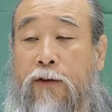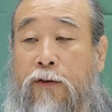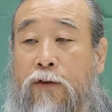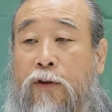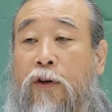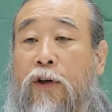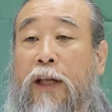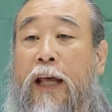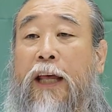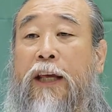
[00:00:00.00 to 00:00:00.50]

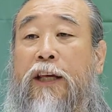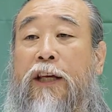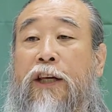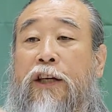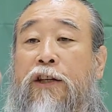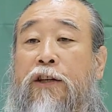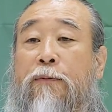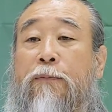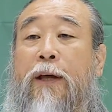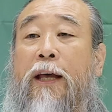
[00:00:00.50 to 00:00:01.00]
너의
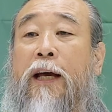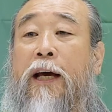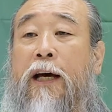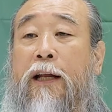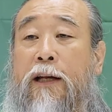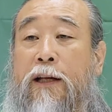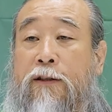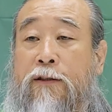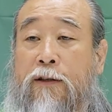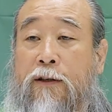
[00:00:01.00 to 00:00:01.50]
이념에
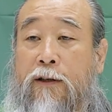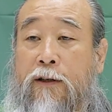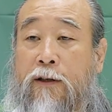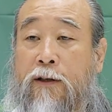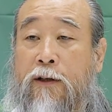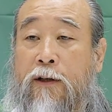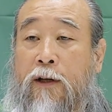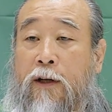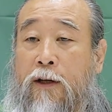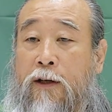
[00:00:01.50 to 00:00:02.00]

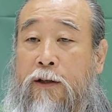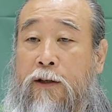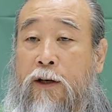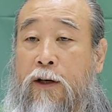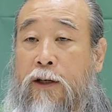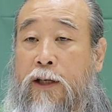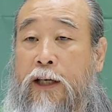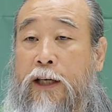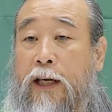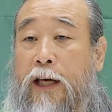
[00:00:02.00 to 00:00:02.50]
한해서
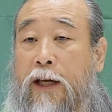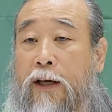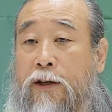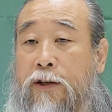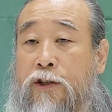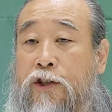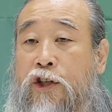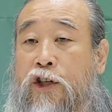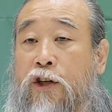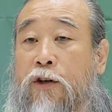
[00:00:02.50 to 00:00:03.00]
여기에
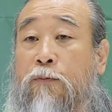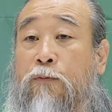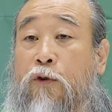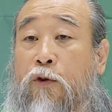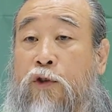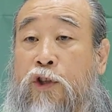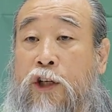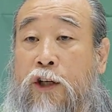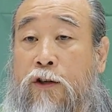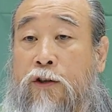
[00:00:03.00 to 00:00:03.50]

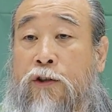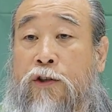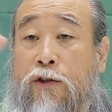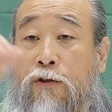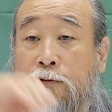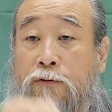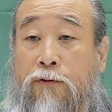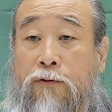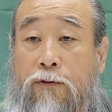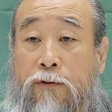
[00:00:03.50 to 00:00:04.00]
시험도 칠
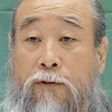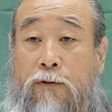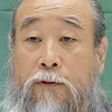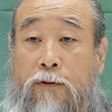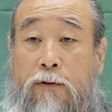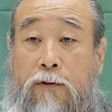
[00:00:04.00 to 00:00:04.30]
것이고